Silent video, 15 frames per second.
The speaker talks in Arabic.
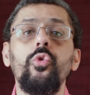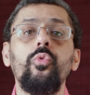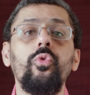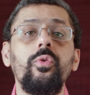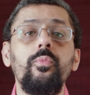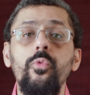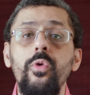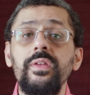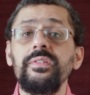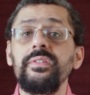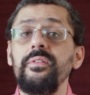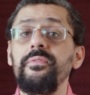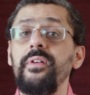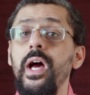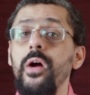
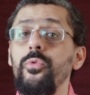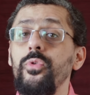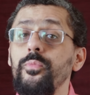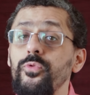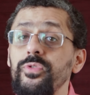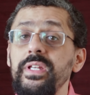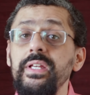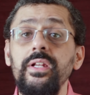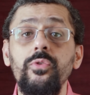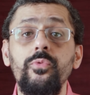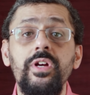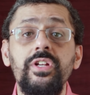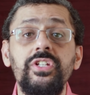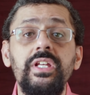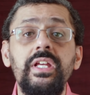والموظف او المدير
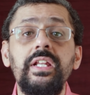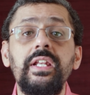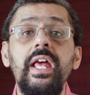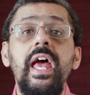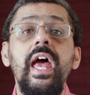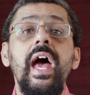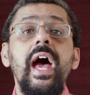الوحشين